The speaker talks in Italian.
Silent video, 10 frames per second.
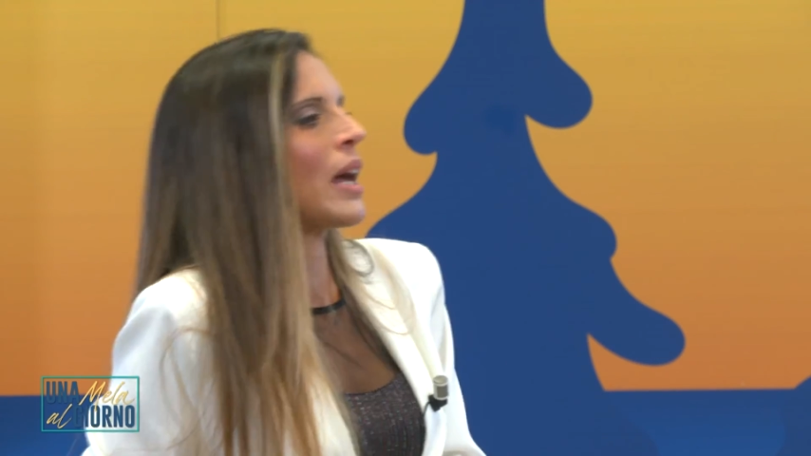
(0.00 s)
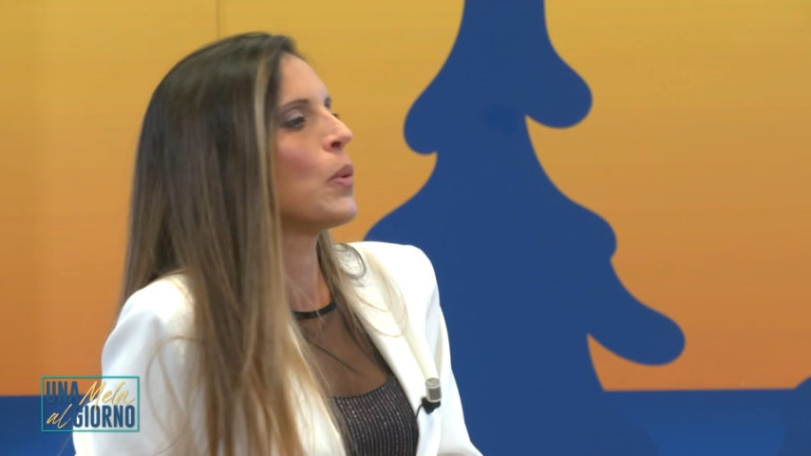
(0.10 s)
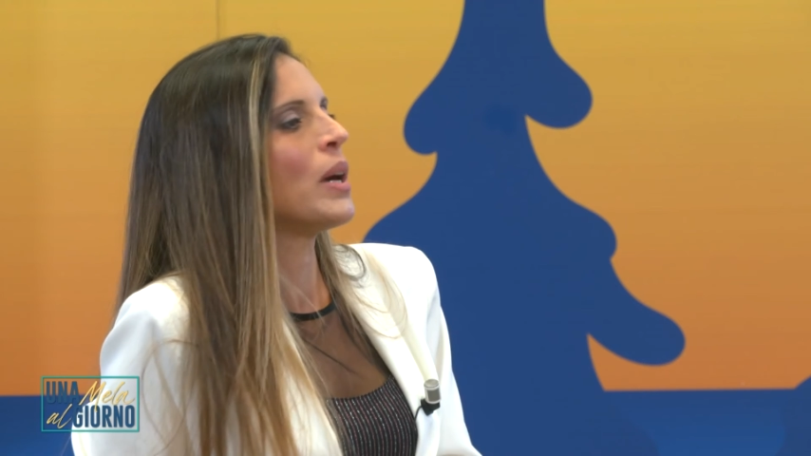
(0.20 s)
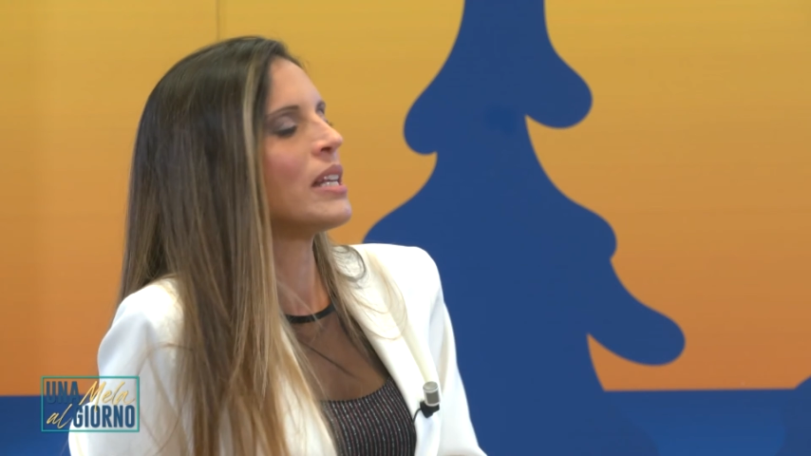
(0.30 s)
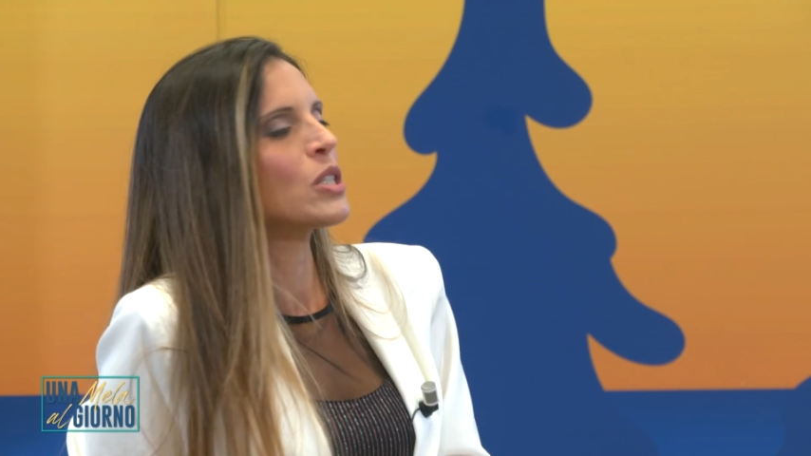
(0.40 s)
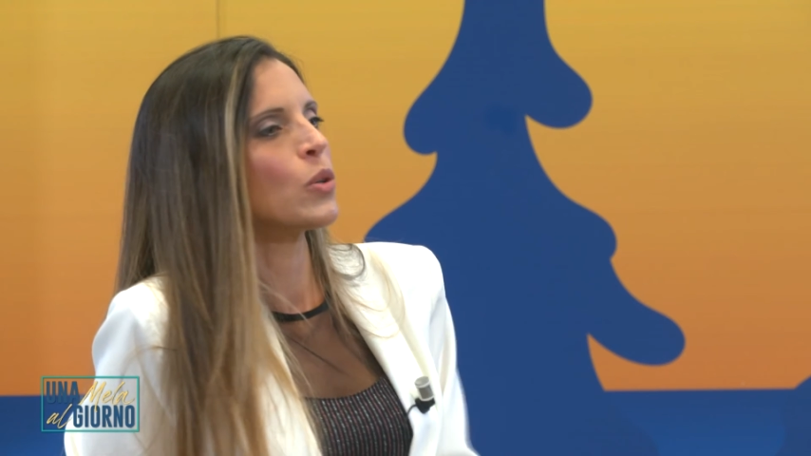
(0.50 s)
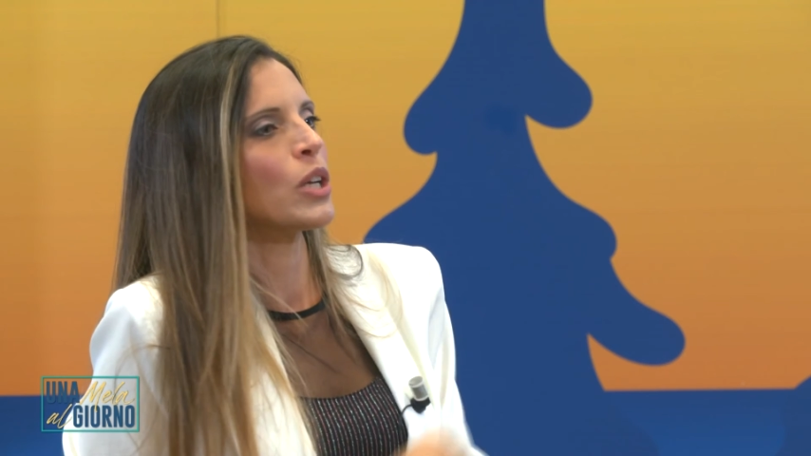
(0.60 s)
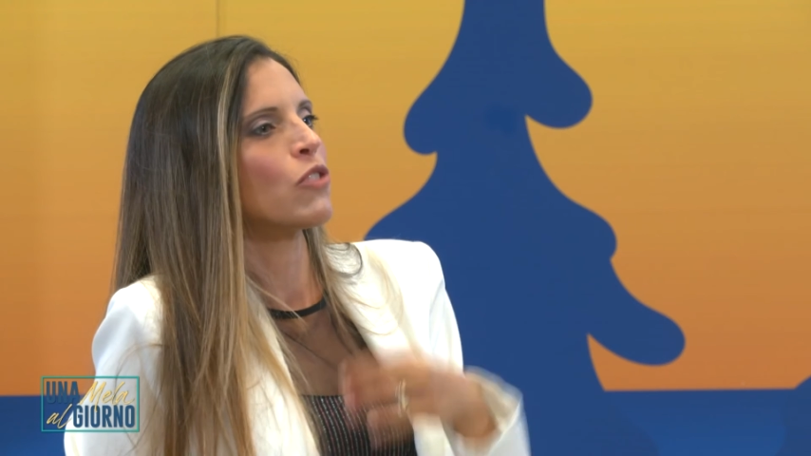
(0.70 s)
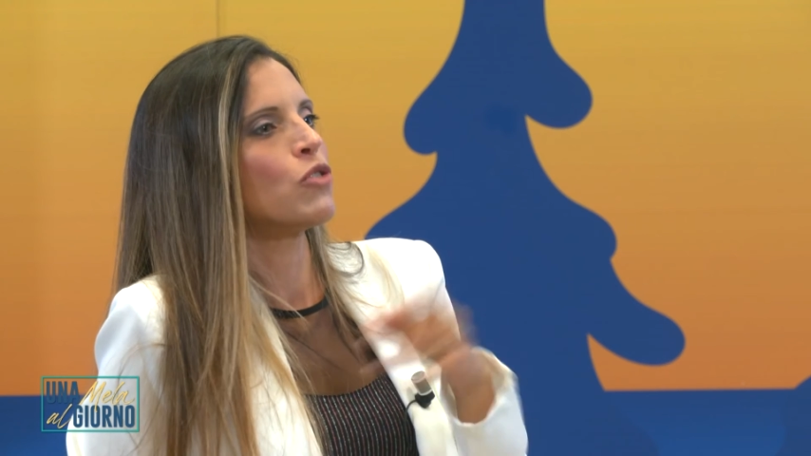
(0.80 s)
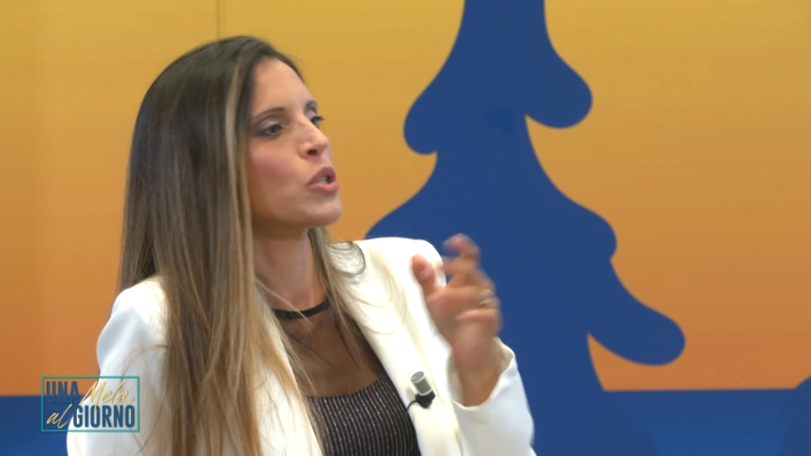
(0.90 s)
guarisco,
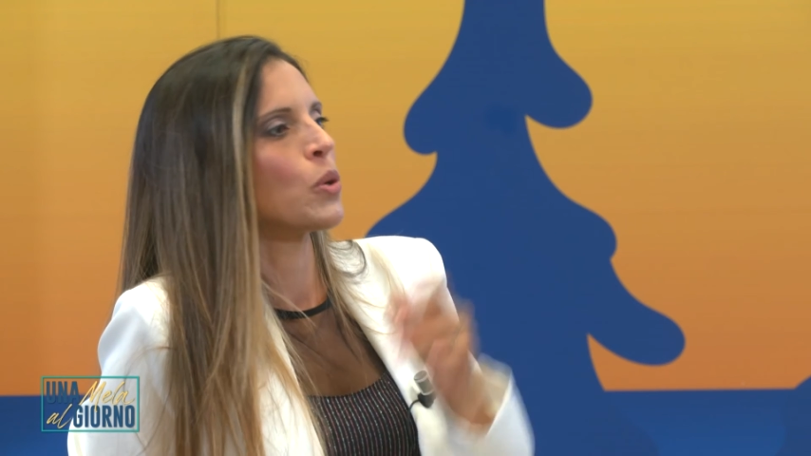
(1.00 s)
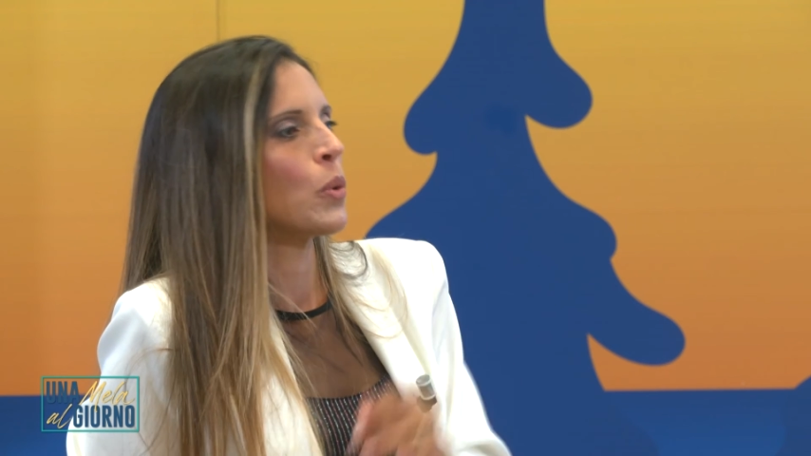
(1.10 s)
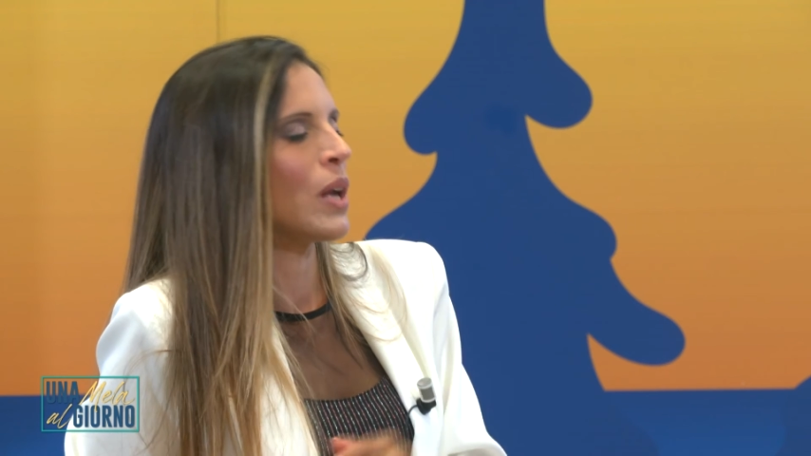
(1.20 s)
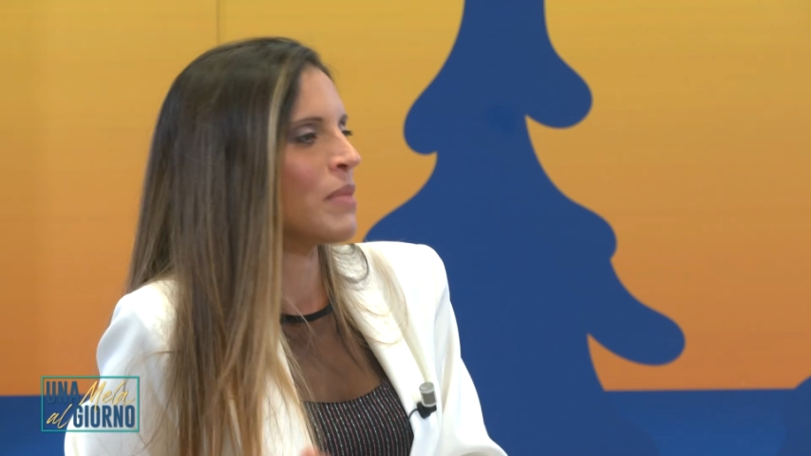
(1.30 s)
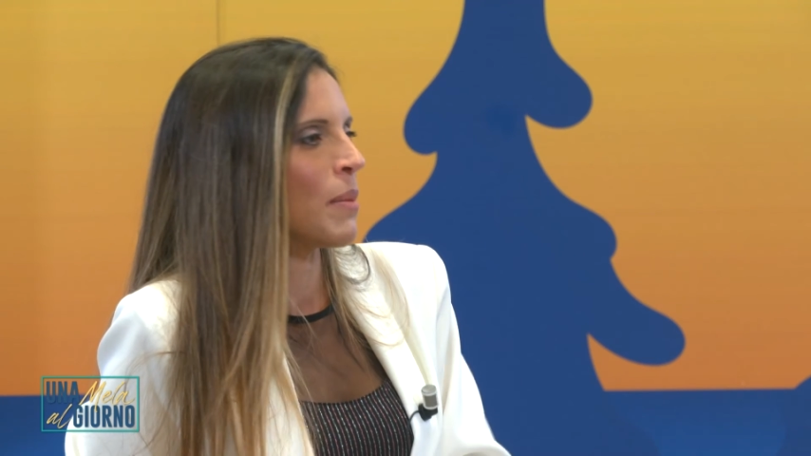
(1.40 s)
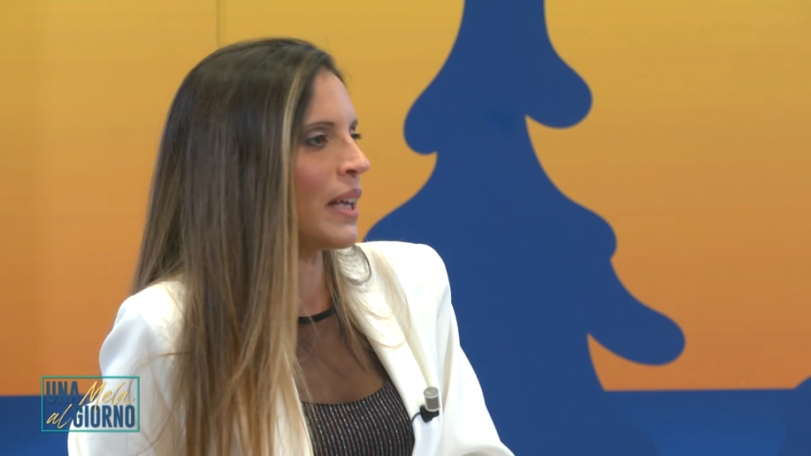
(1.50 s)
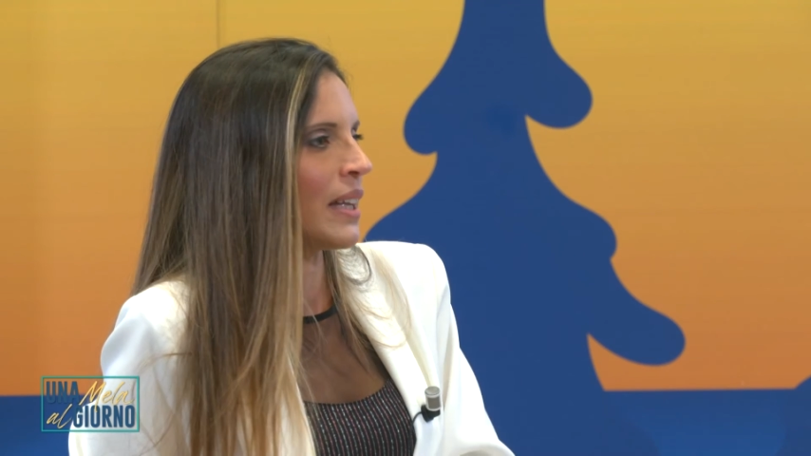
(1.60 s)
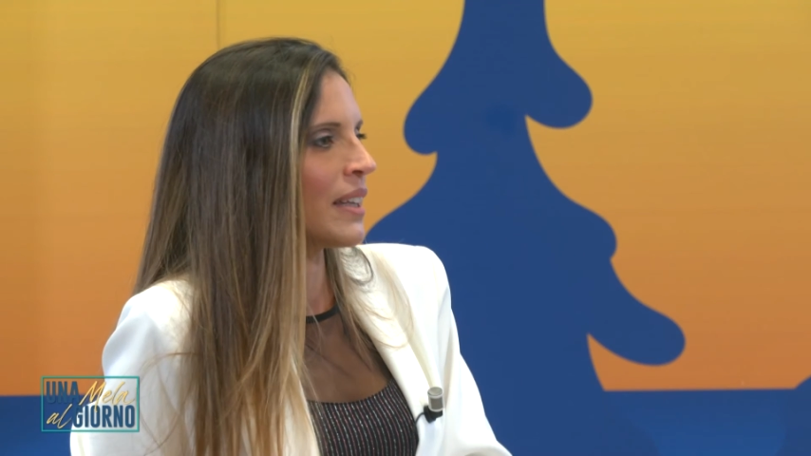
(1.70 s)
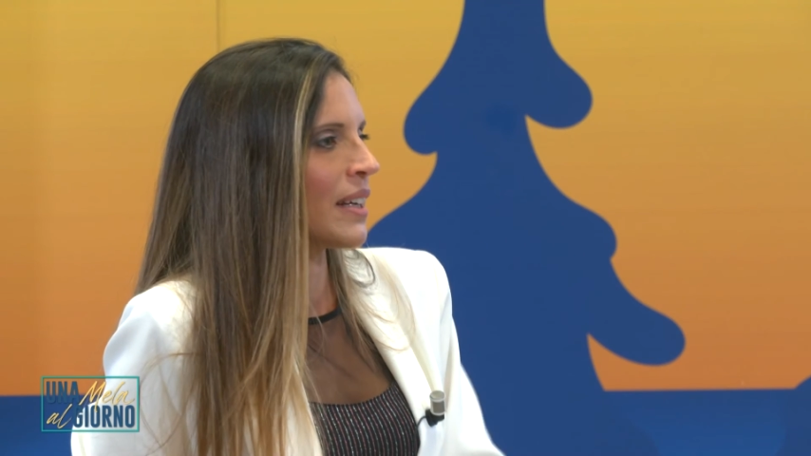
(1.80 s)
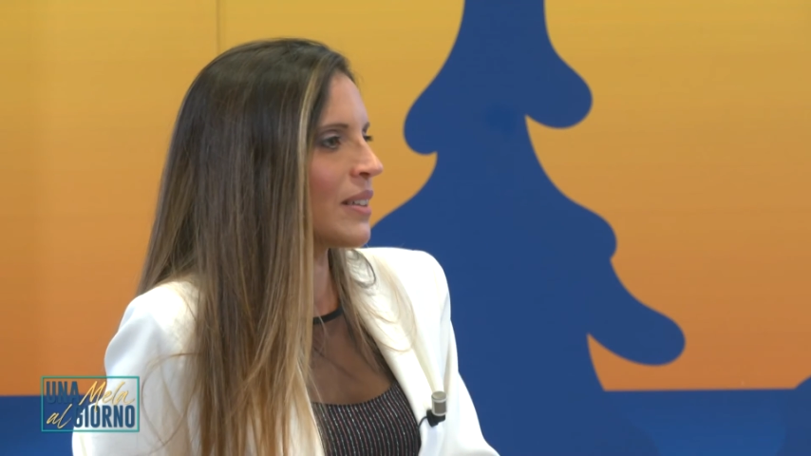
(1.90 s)
reagisco con la mia
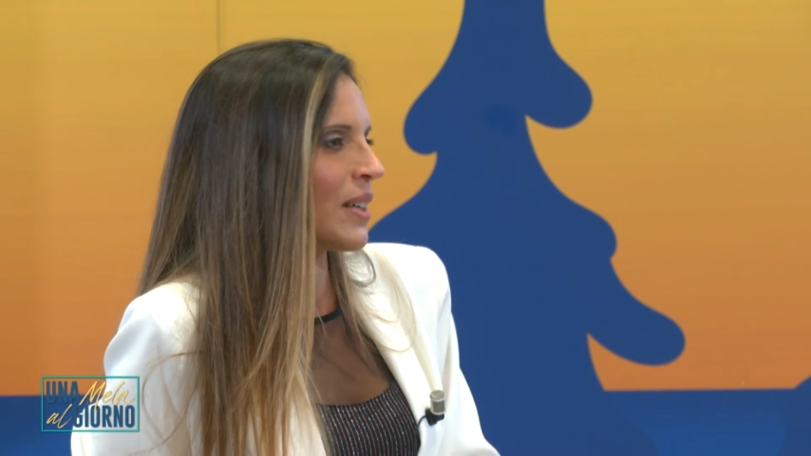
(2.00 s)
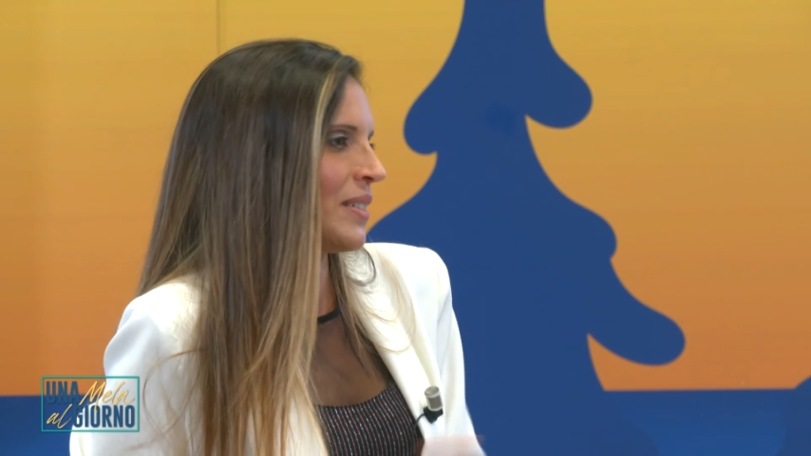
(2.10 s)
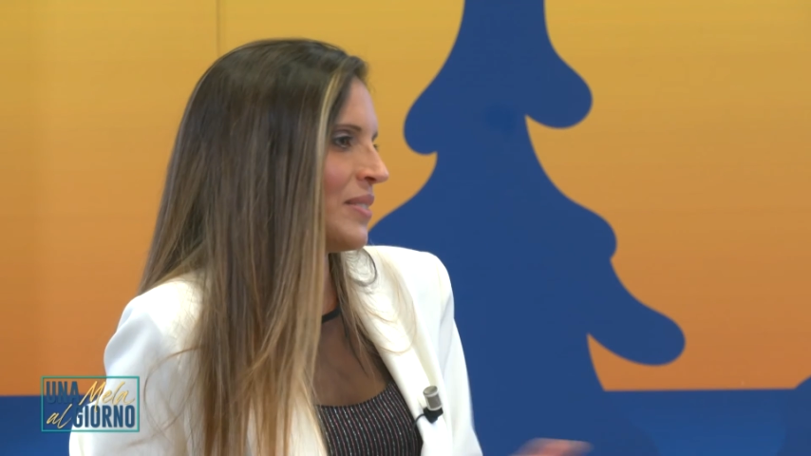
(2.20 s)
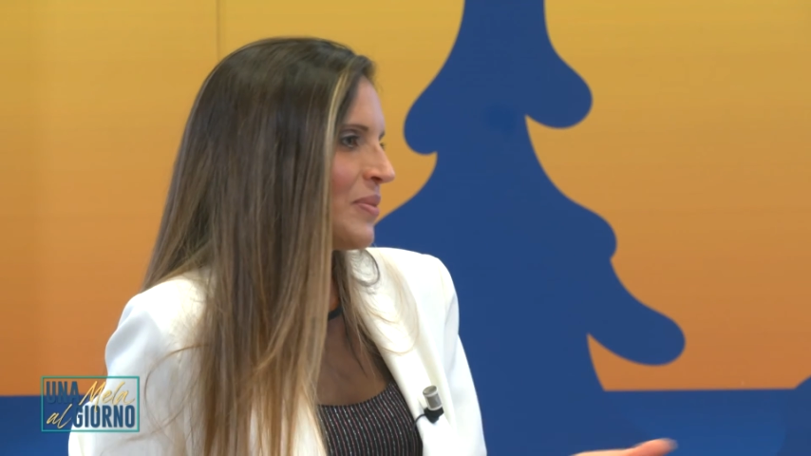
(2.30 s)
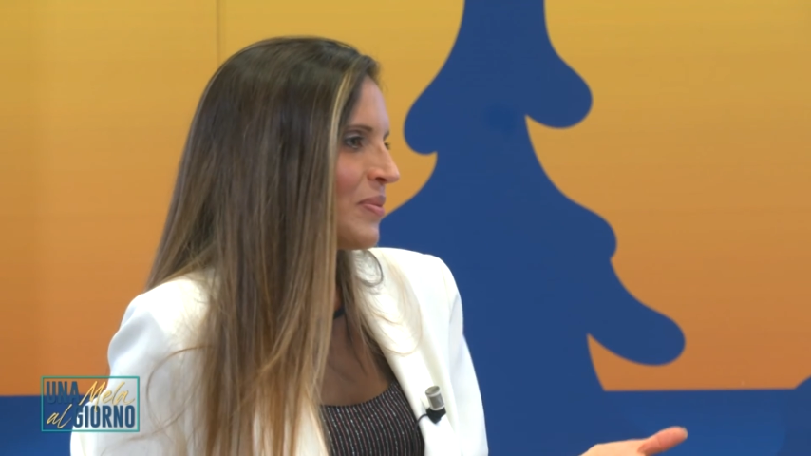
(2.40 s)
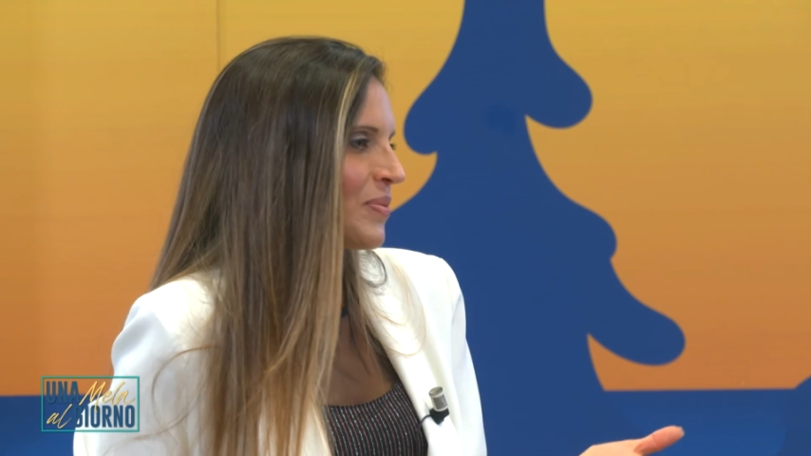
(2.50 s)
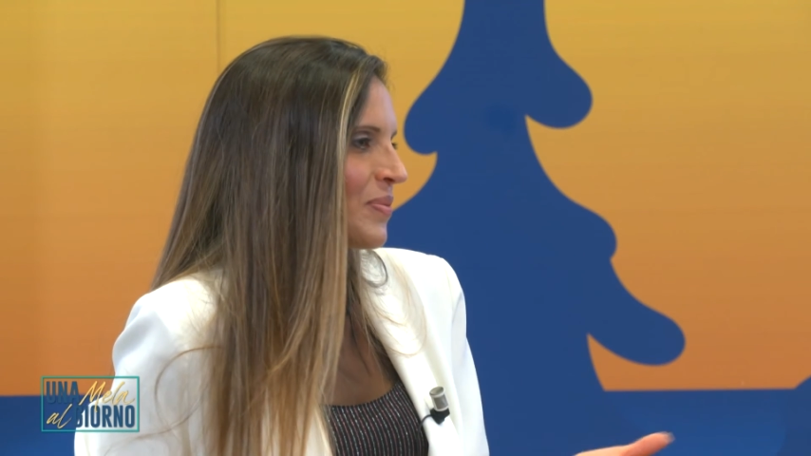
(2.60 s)
mente. La ringrazio